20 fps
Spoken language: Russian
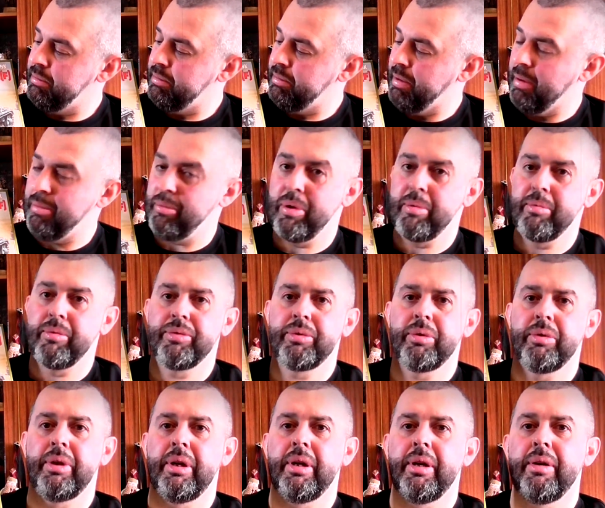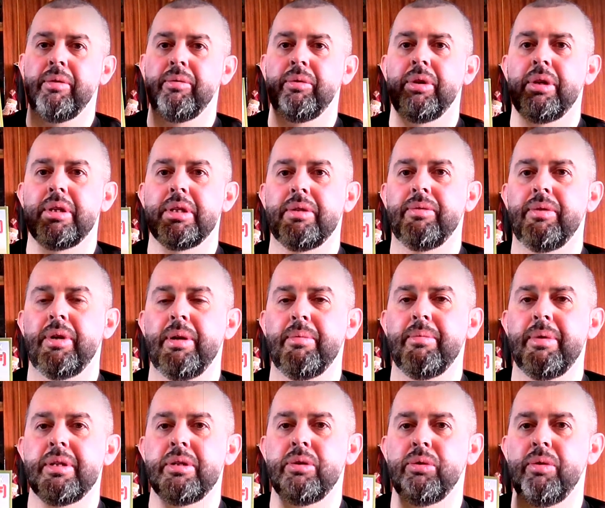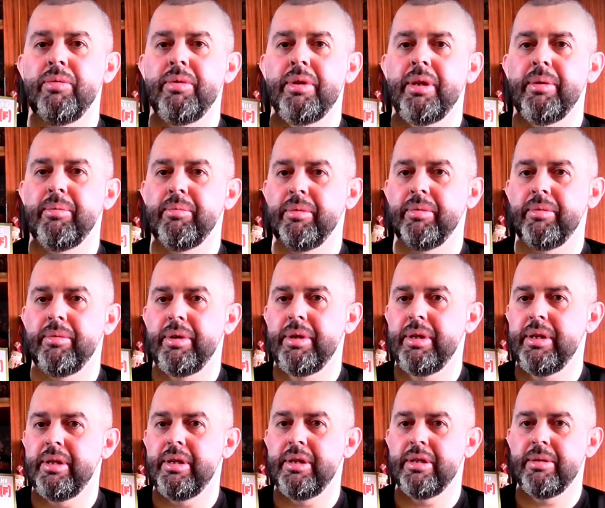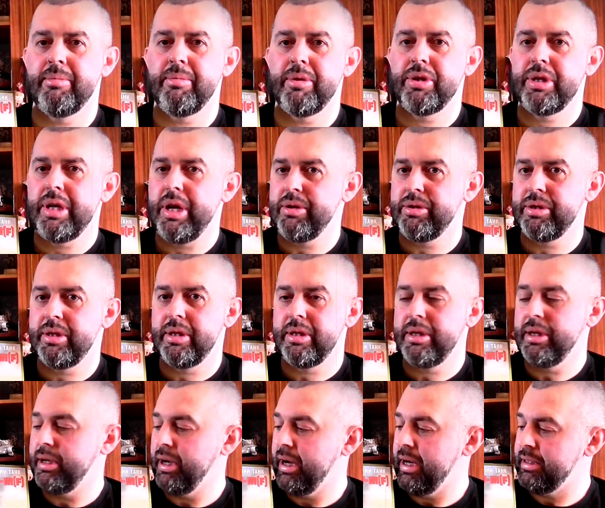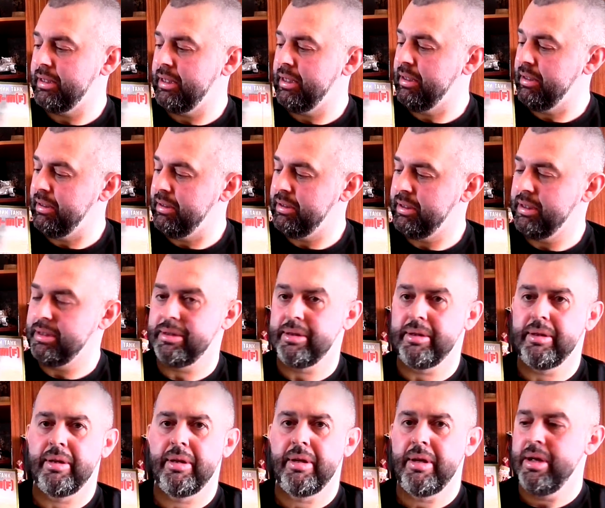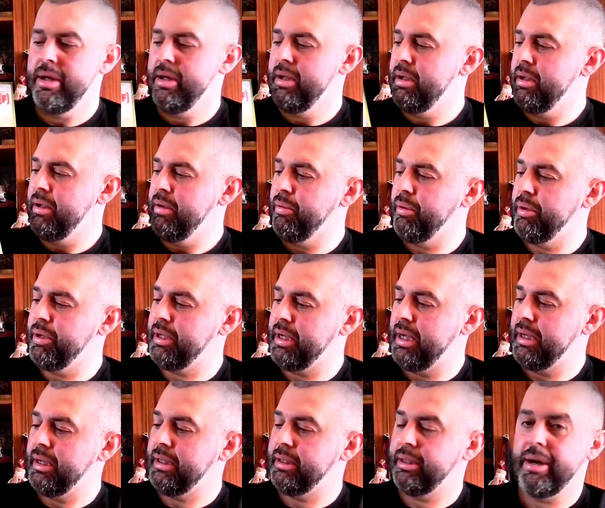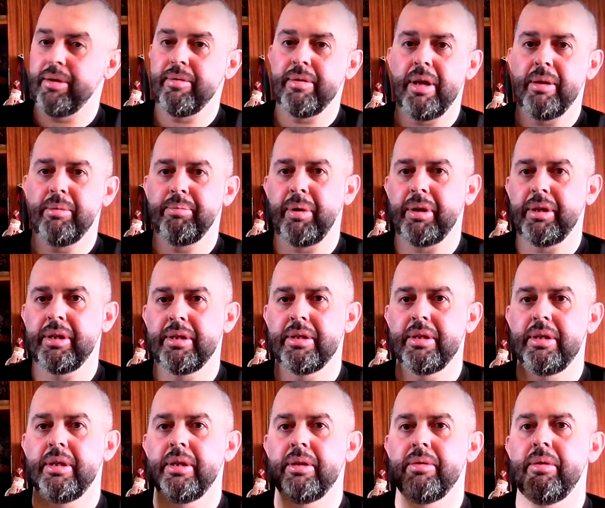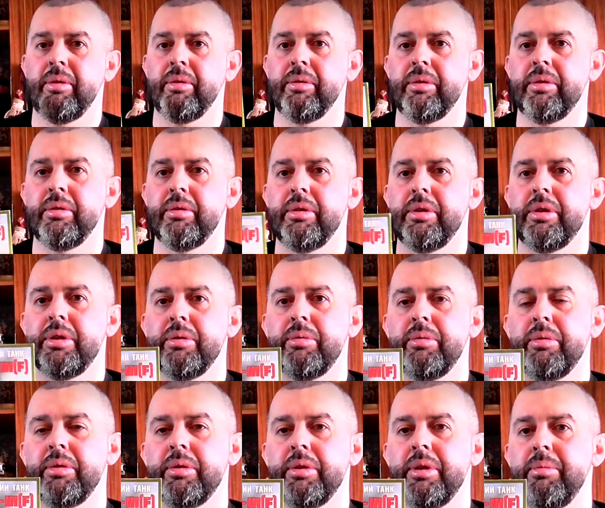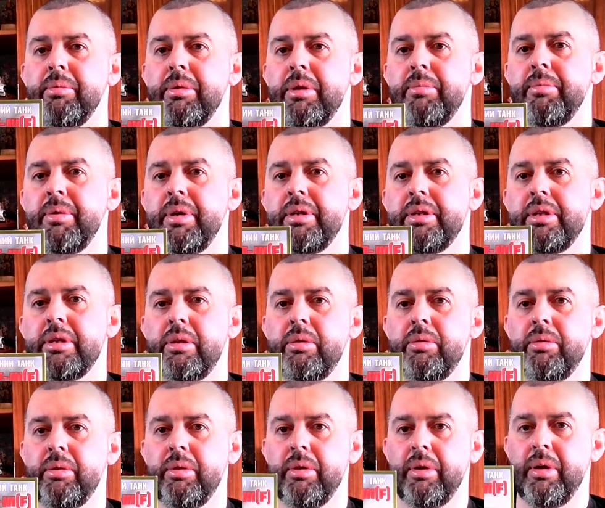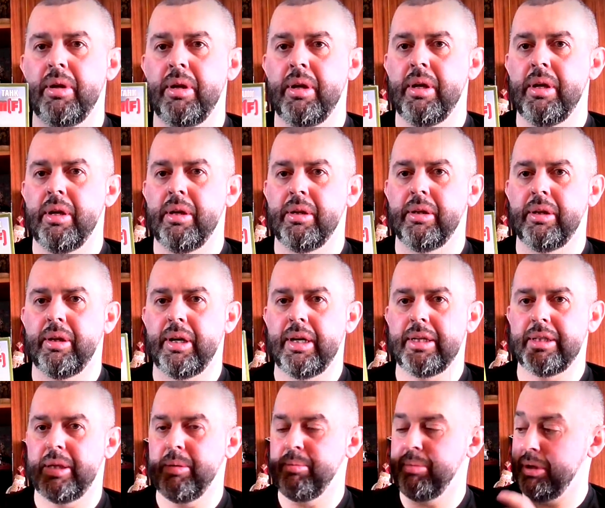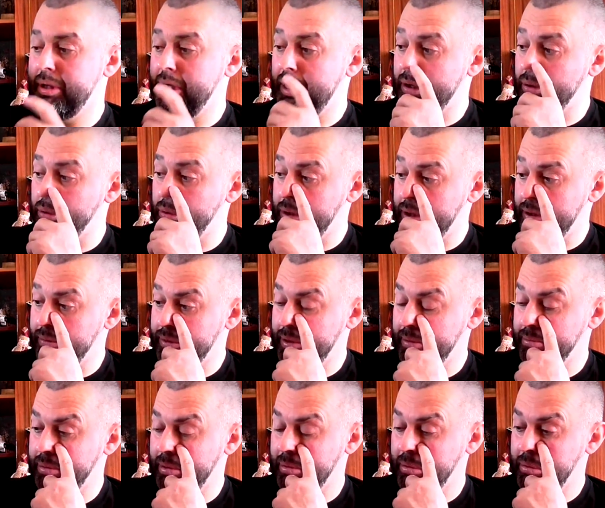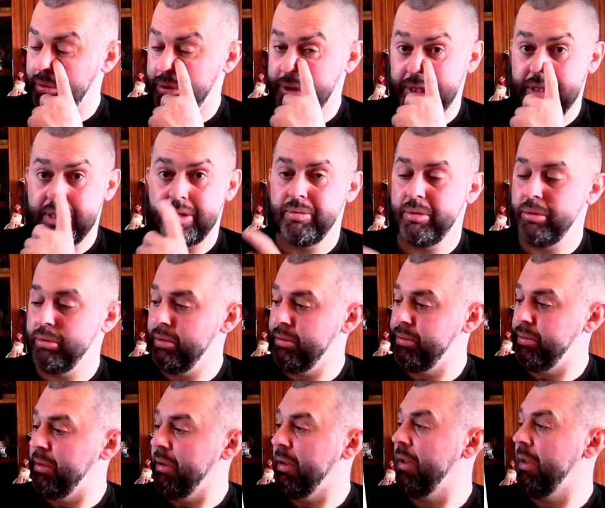По-моему, все на водорастворимой основе, там они не замерзающие эти краски. Сейчас вроде как открывал, протестировал, ничего с ними не произошло. Краски под аэрограф, там, по-моему, 6 цветов.